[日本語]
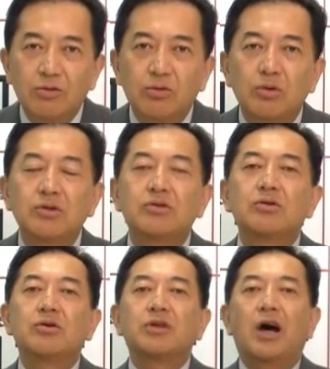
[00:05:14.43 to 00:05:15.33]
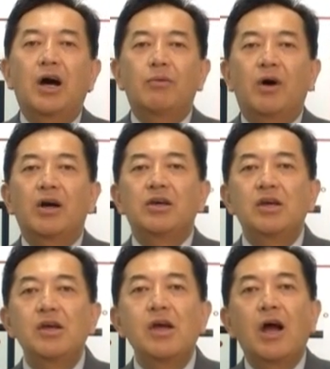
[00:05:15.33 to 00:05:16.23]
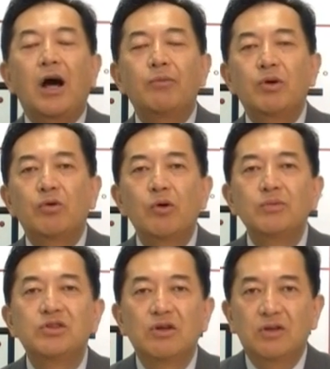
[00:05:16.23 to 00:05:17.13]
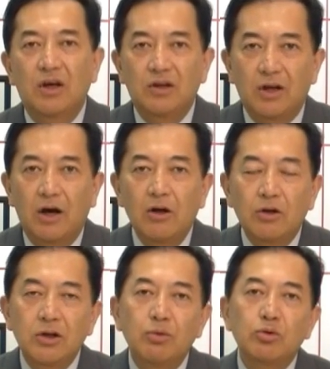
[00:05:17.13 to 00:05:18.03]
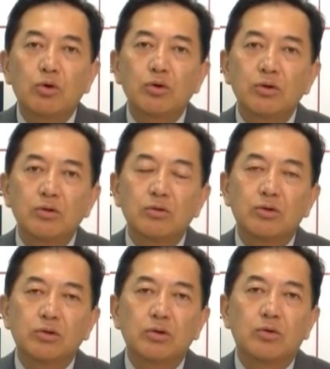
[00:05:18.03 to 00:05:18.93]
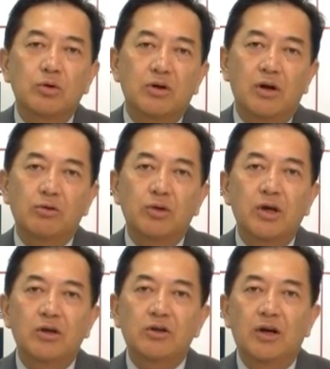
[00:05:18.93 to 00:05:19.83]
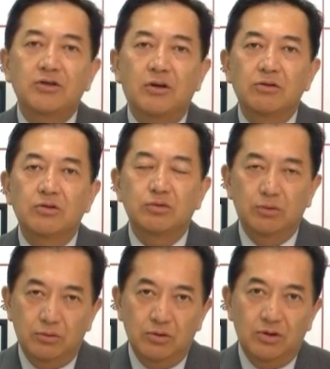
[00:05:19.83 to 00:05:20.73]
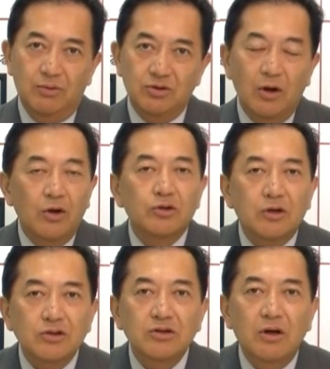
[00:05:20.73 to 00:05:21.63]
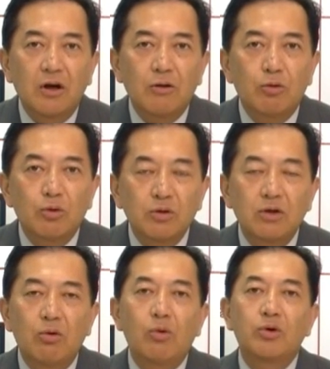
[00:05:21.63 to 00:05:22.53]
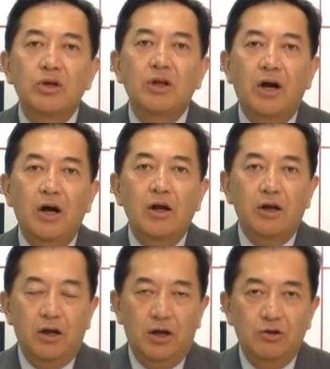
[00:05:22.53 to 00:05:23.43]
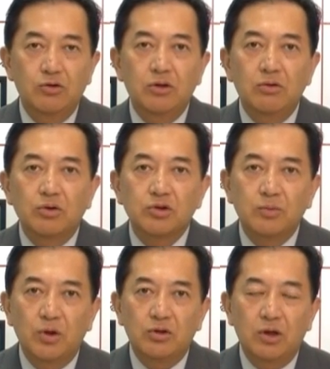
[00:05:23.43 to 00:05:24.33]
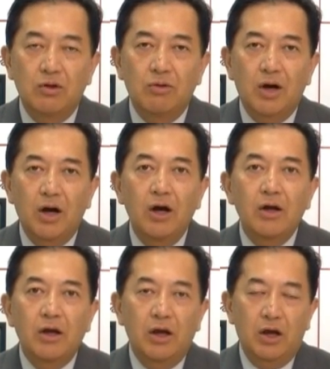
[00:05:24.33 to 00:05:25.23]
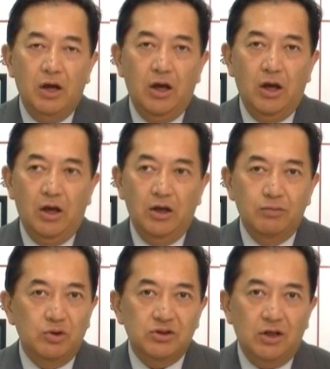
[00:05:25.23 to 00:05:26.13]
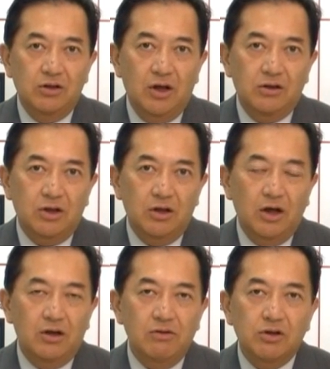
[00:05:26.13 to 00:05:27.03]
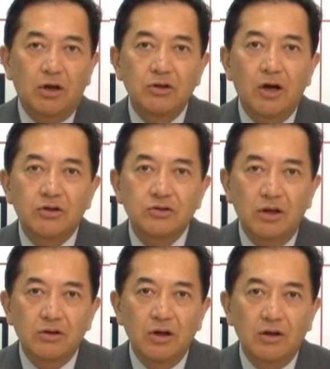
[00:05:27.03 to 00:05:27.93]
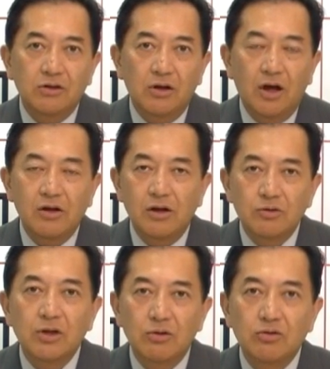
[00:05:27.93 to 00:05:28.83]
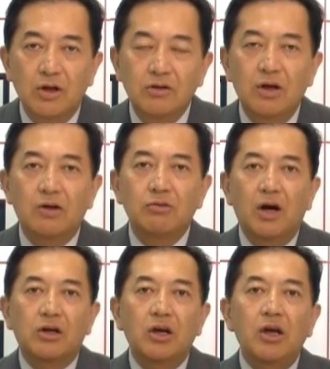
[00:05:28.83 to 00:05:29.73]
というような甘い飴を見せていたでも同様のことをこれからの景気対策ですると言ってますしかしながらここで大きな、えー、留意をすべき点は、えー、伊吹さんであったりあるいは谷垣さんであったりあるいは与謝野さんであるは経